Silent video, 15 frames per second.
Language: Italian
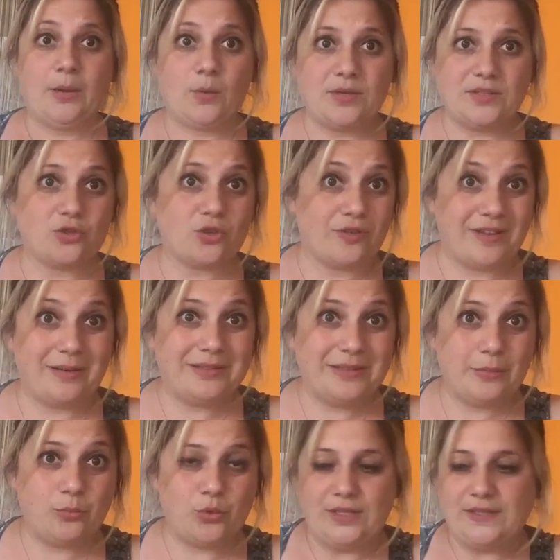questi sono
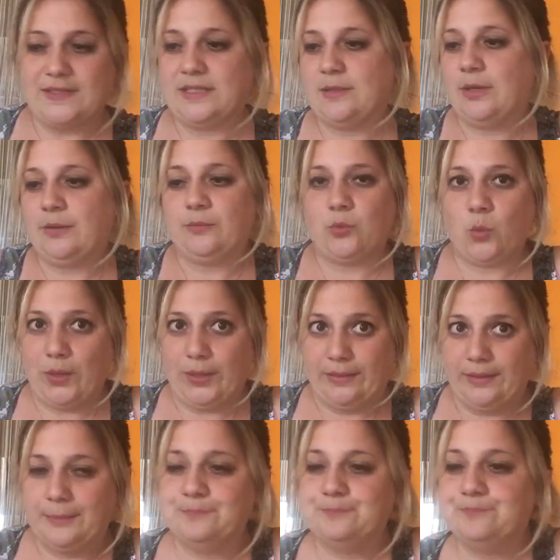veramente buonissimi
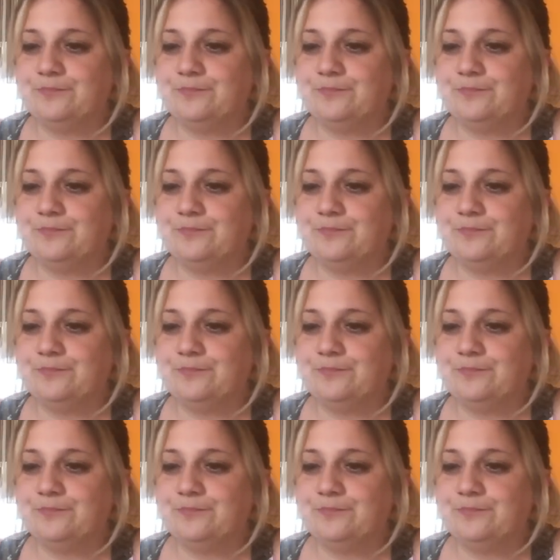quindi